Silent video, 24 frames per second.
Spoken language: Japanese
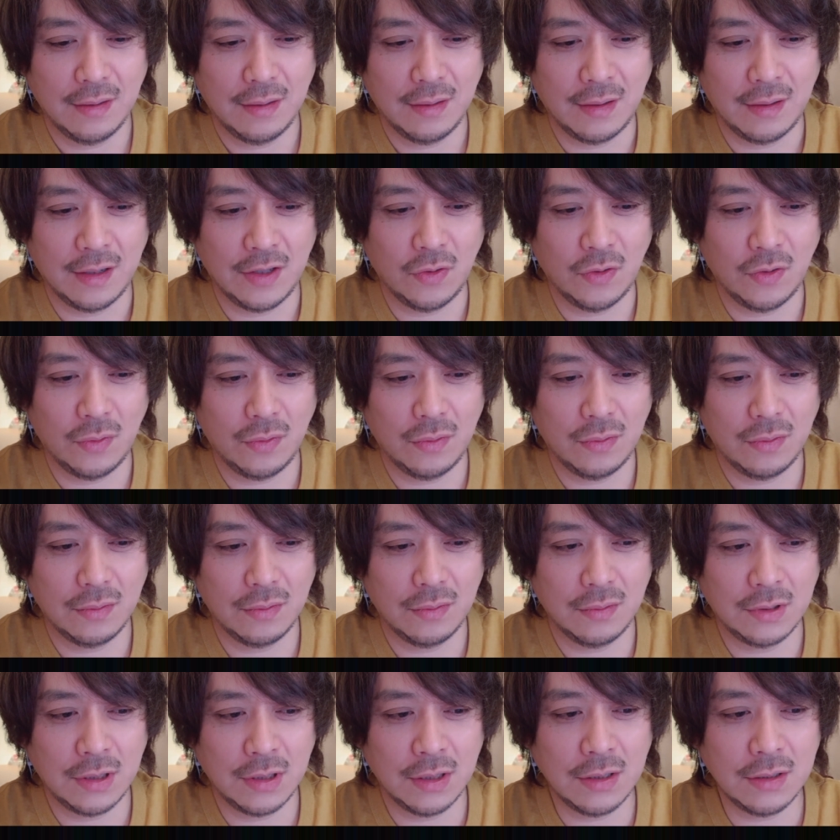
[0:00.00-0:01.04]
あの、
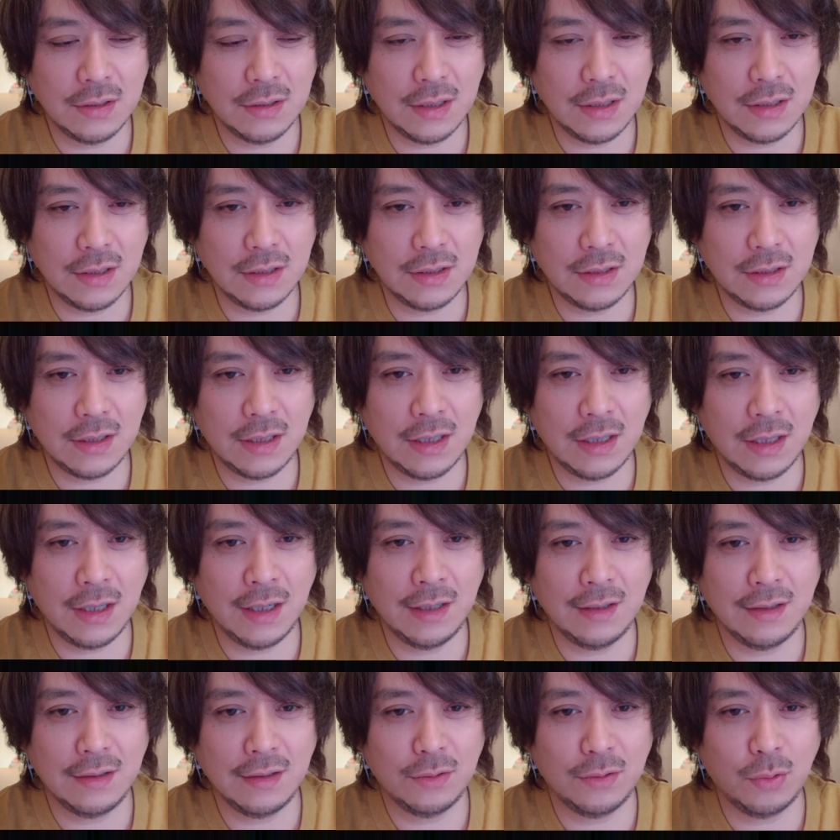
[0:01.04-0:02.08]
全然知らな
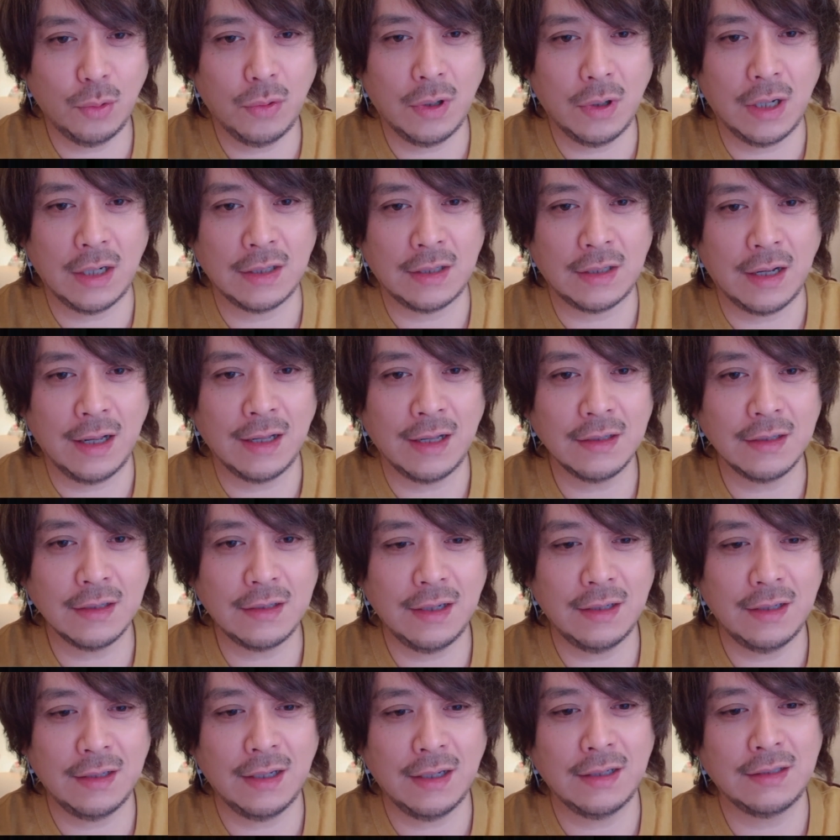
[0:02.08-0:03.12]
いとこから来た関
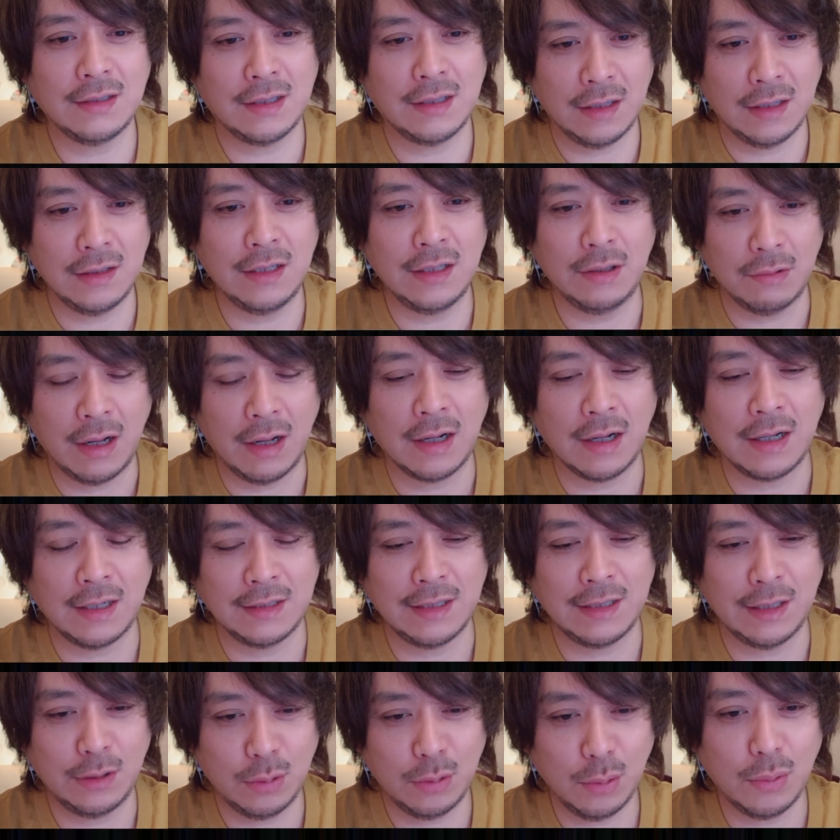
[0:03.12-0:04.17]
係ない3人の博
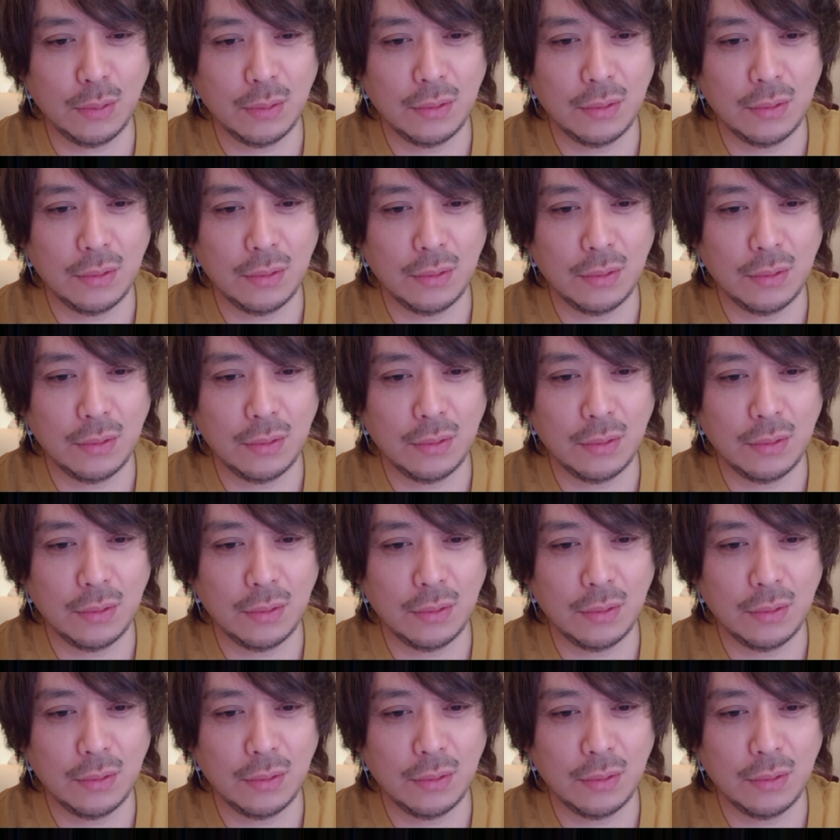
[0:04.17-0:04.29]
士と、